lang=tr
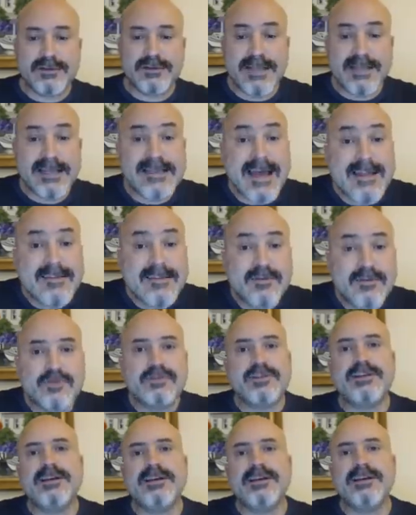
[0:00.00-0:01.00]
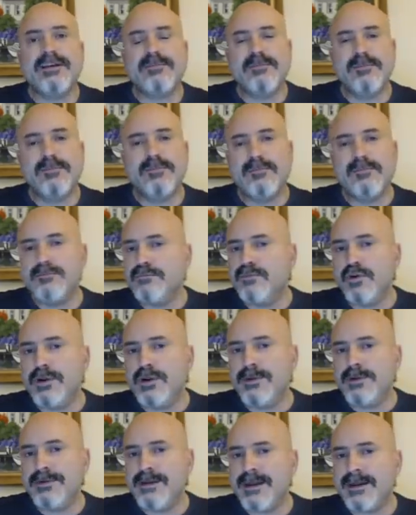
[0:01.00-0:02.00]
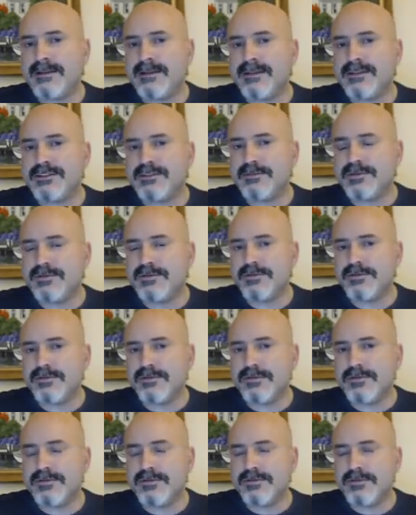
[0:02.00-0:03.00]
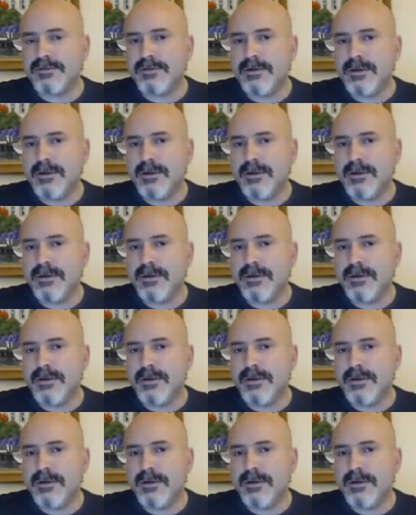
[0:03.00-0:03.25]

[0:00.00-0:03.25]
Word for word: Neden Türkiye'ye böyle bir yaklaşım söz konusu?